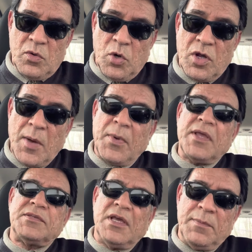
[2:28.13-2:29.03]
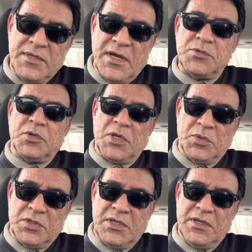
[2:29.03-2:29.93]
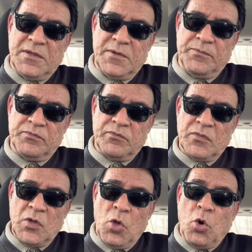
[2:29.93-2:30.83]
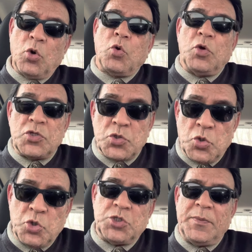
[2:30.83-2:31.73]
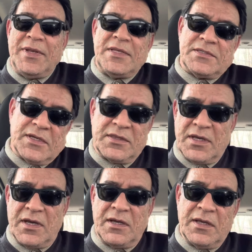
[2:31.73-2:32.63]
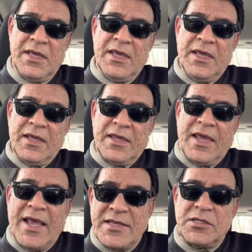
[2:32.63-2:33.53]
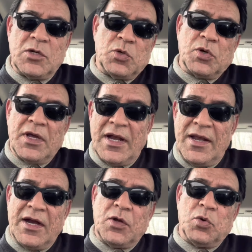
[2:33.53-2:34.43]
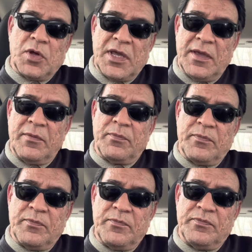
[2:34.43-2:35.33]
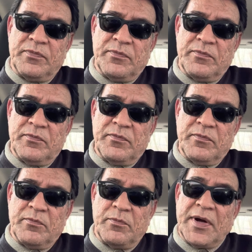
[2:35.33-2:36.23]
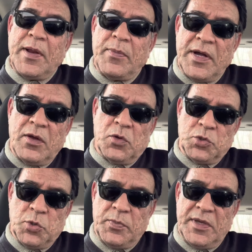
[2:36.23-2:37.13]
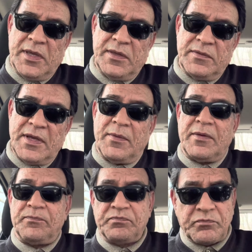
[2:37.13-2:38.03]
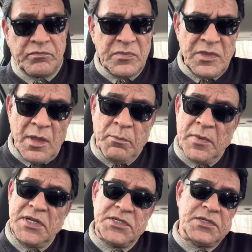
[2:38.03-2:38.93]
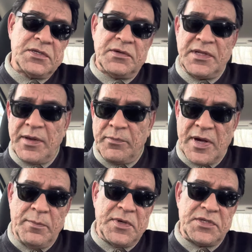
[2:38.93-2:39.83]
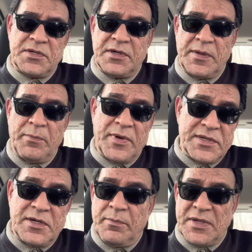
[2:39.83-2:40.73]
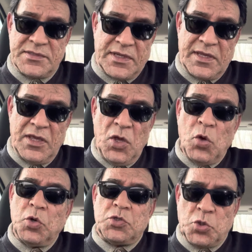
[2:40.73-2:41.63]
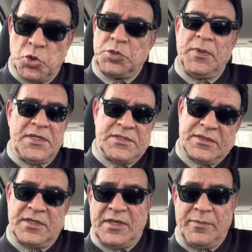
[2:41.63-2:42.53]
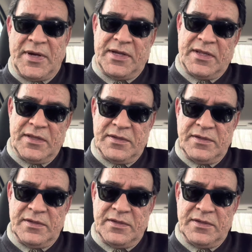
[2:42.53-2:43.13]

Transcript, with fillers: और कब के जेल में जा चुके होते हैं और कोई सोच भी नहीं सकता कि ऐसे लोग इलेक्ट होके बड़े बड़े अहदों पे या मिनिस्टर या प्राइम मिनिस्टर या प्रेसिडेंट बन सकें कोई सोच भी नहीं सकता यहां बैठ के